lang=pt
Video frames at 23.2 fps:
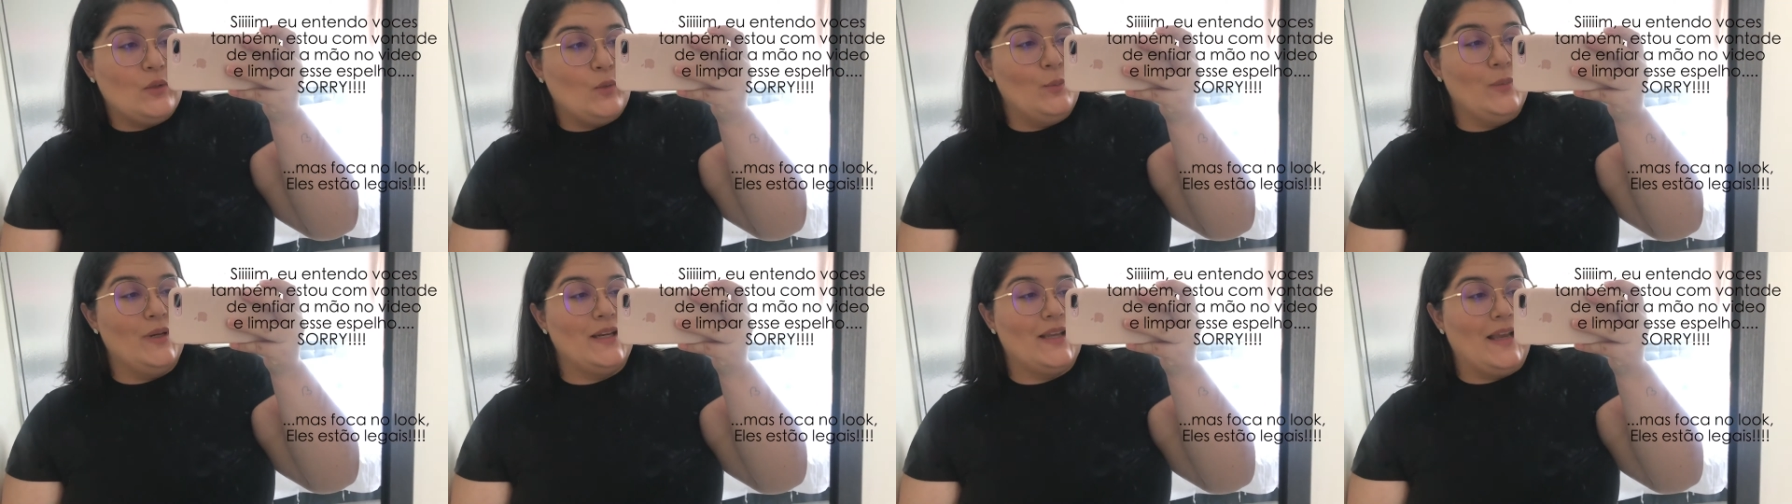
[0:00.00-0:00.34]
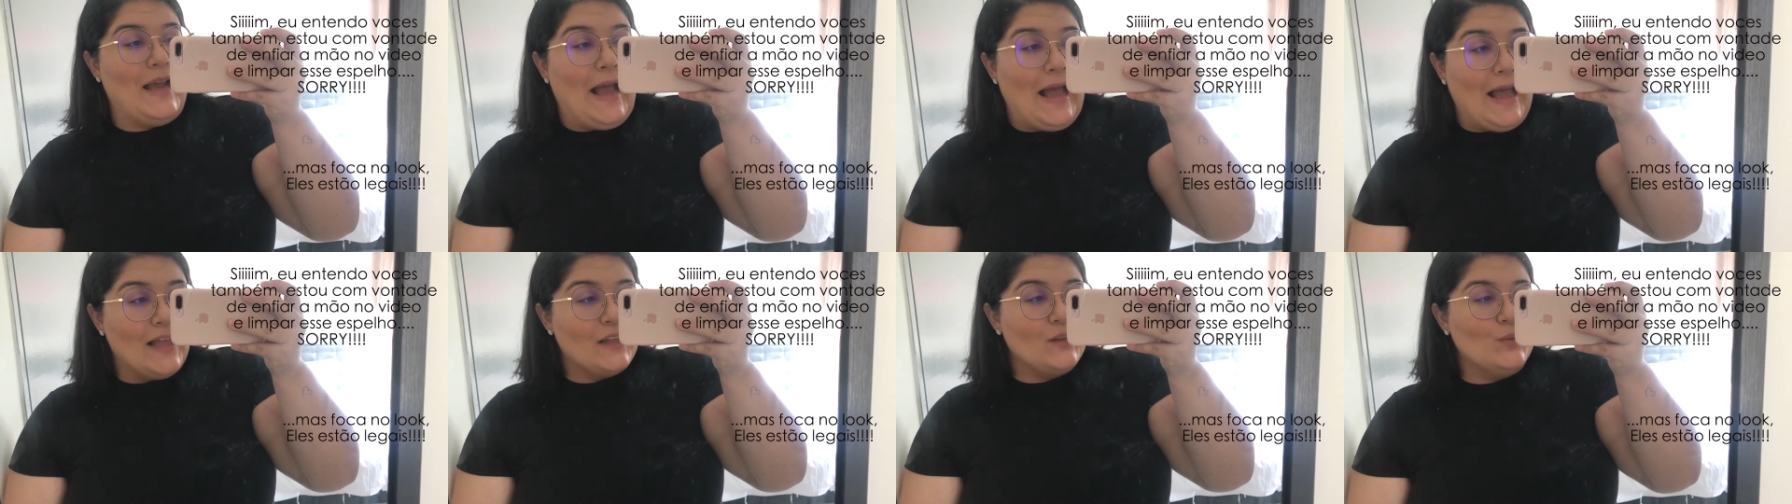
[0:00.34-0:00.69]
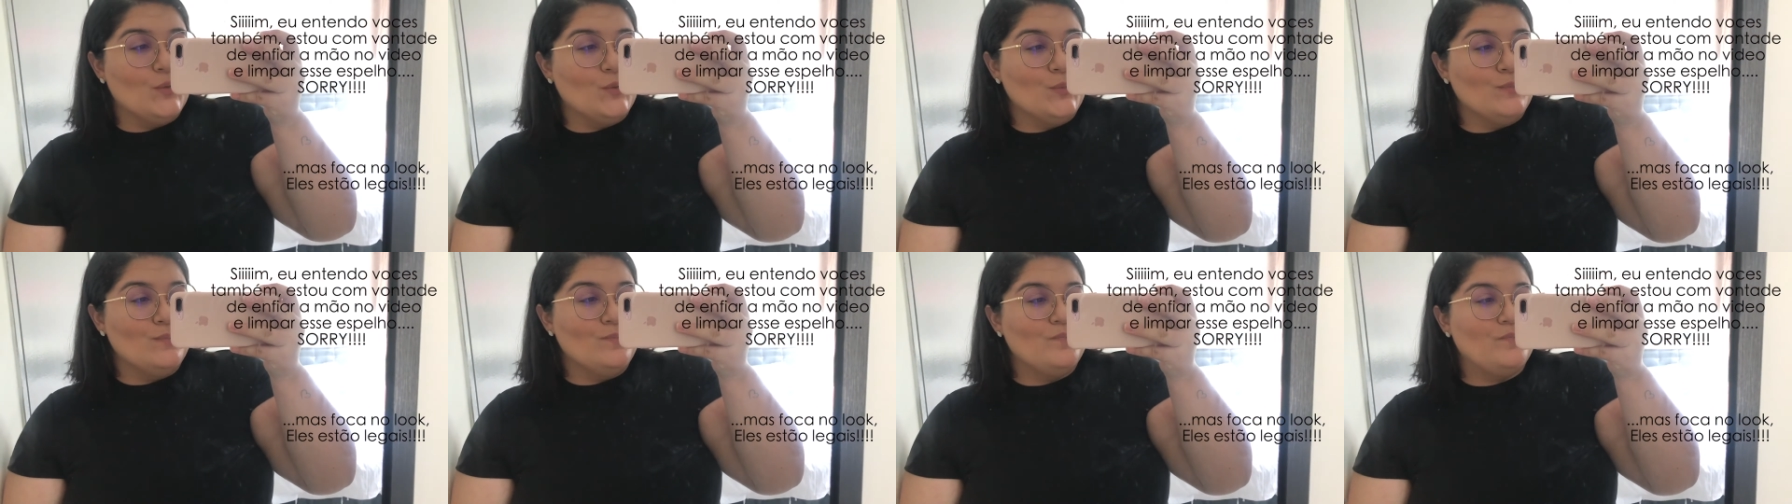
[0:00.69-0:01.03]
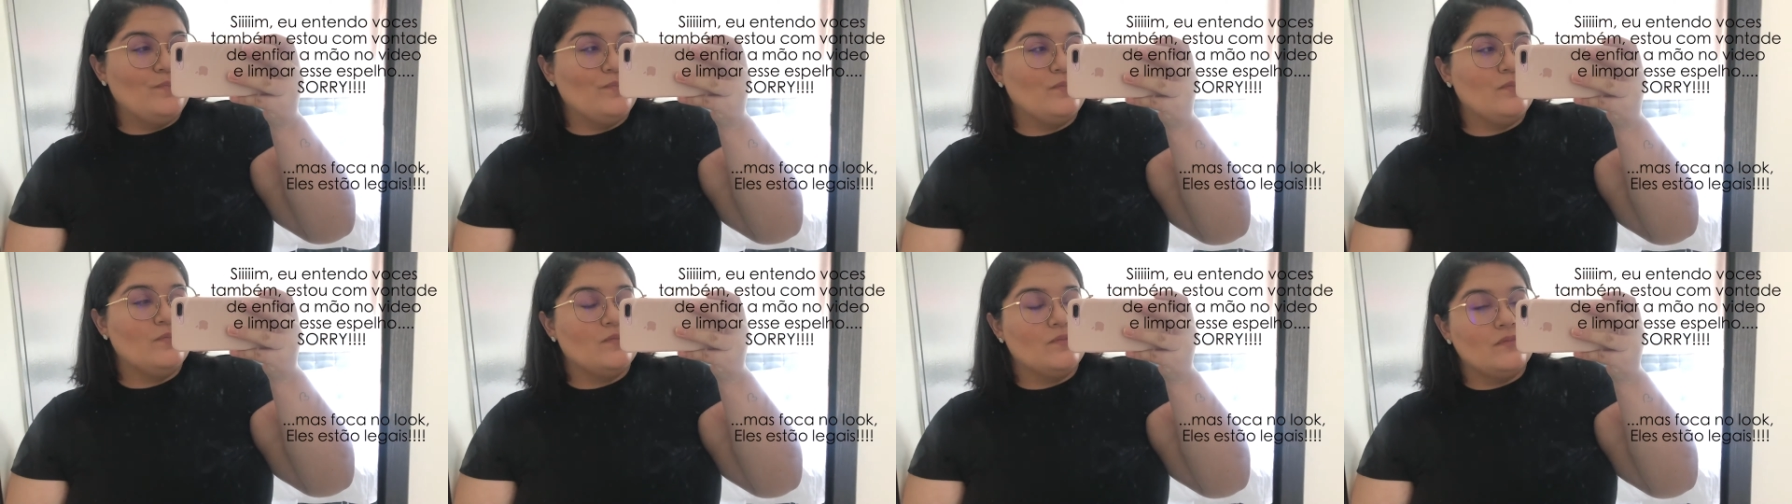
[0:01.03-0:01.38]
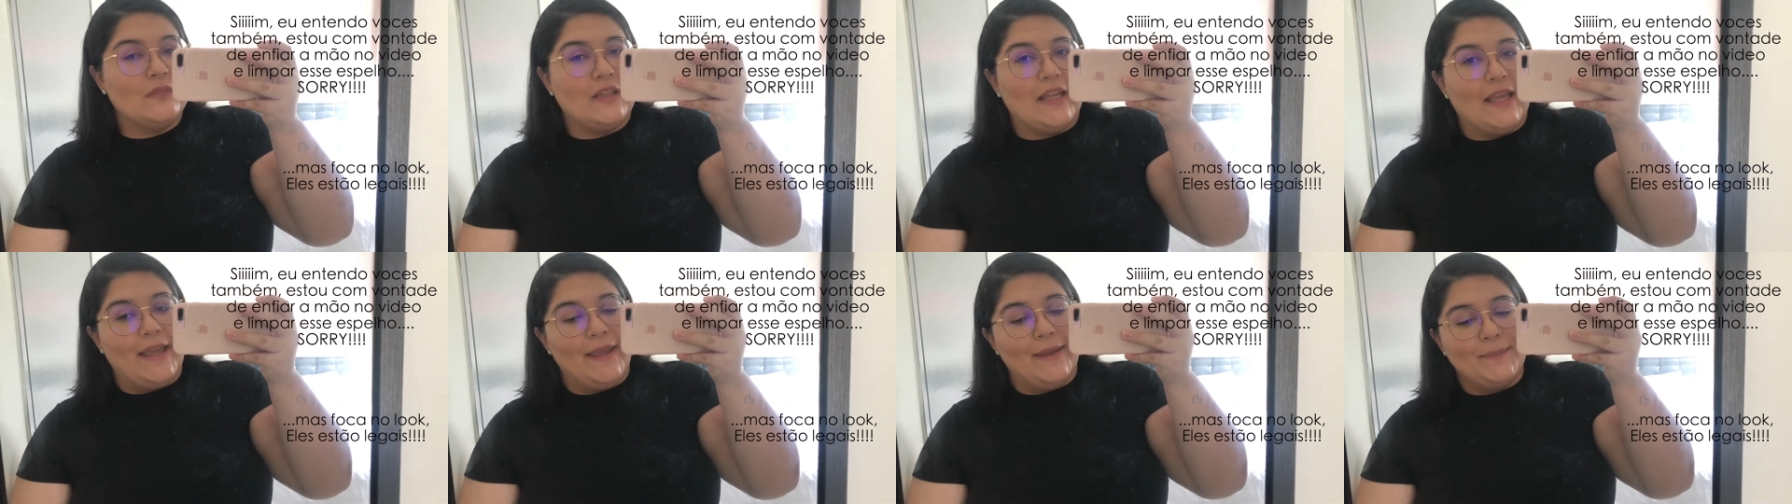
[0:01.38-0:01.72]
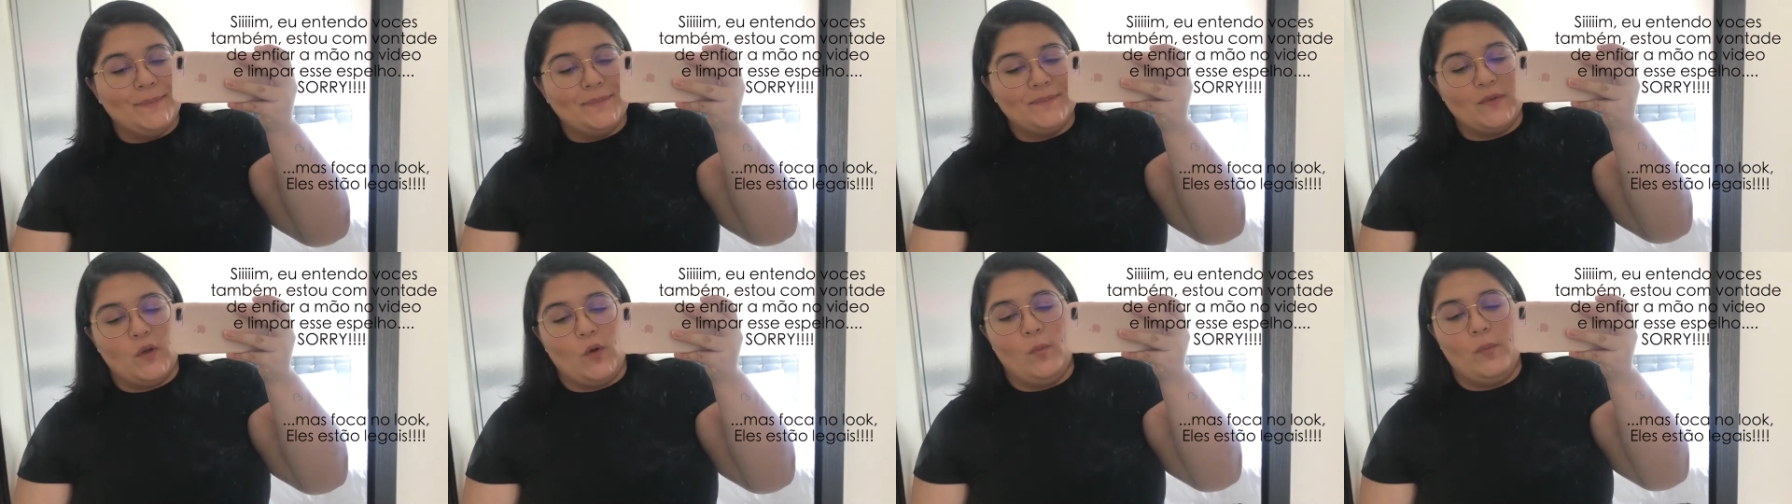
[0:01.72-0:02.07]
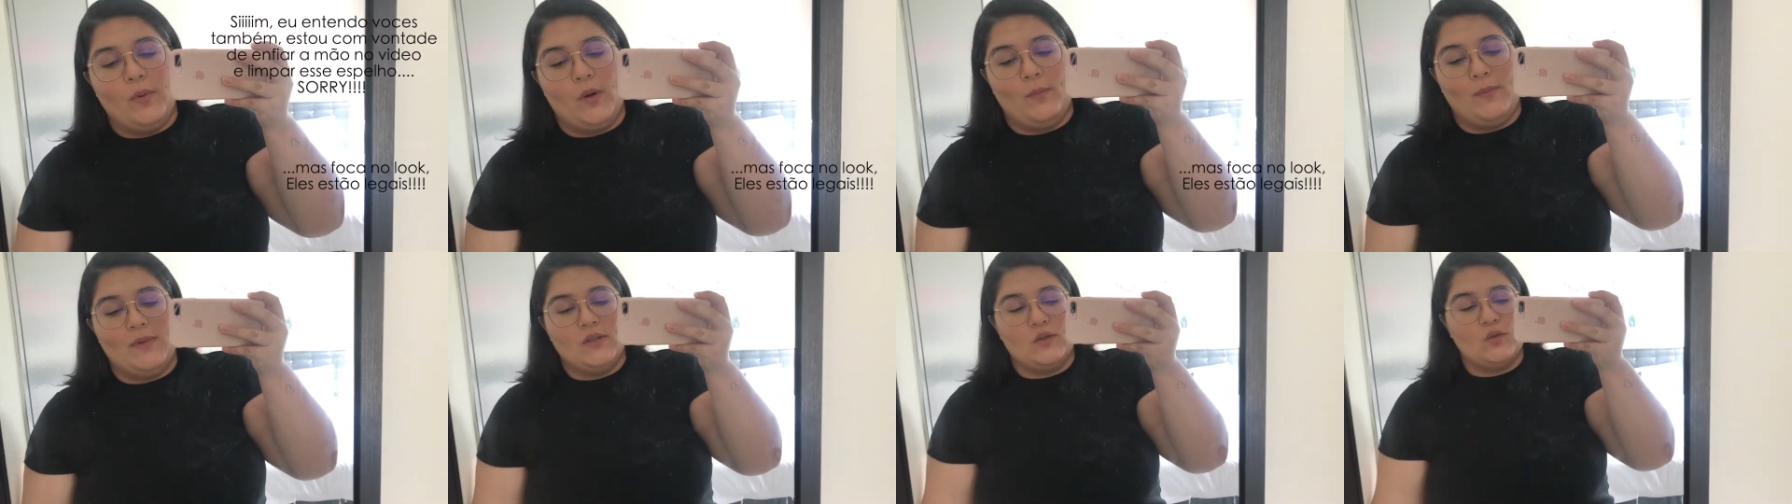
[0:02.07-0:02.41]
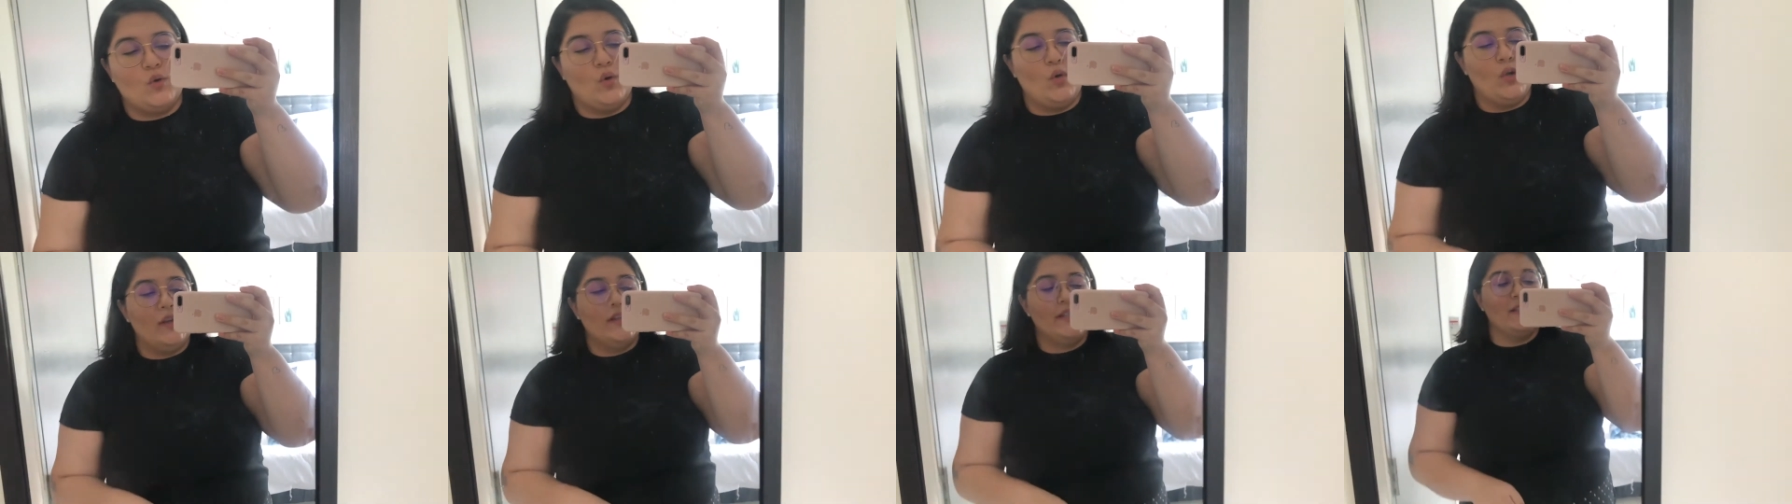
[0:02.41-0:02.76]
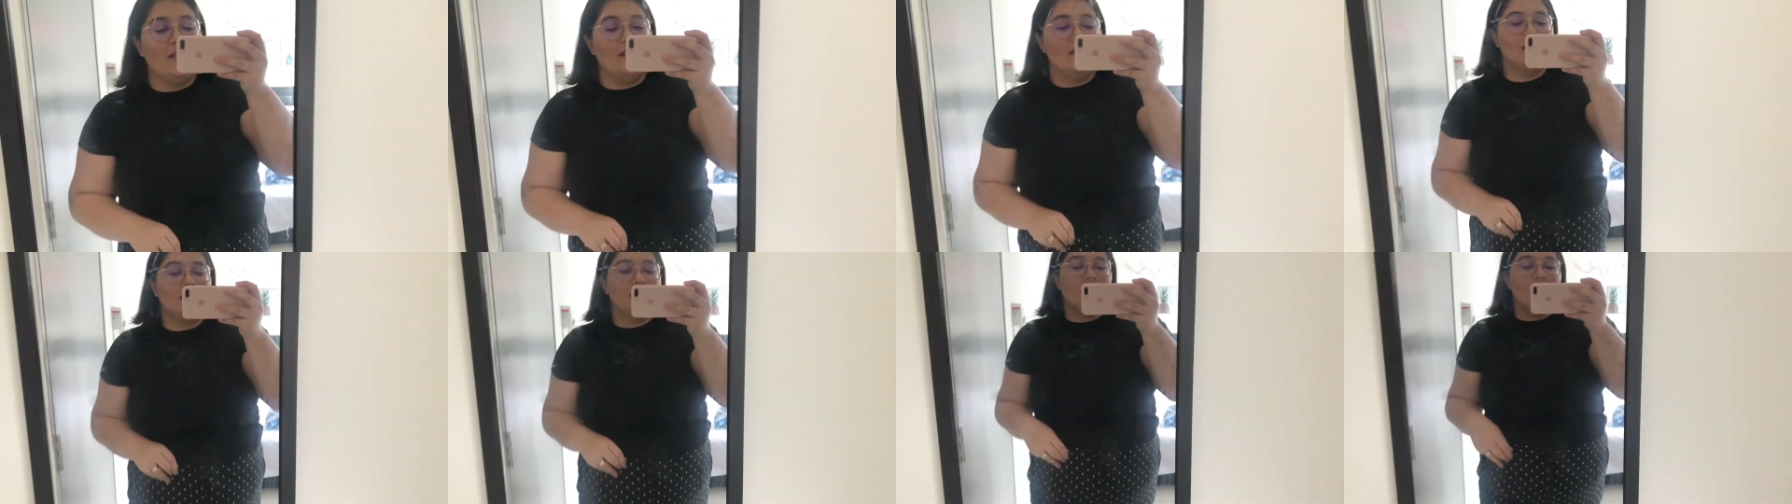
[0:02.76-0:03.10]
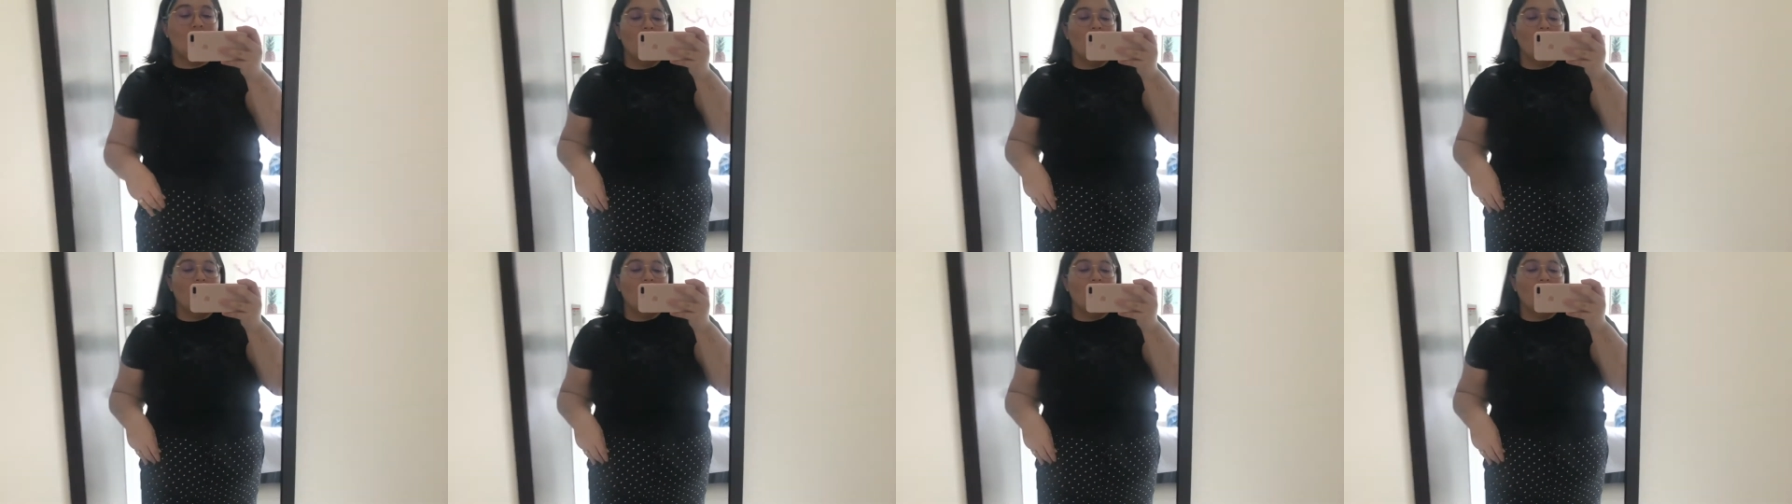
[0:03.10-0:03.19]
ir no mercado né? Comprar umas coisas.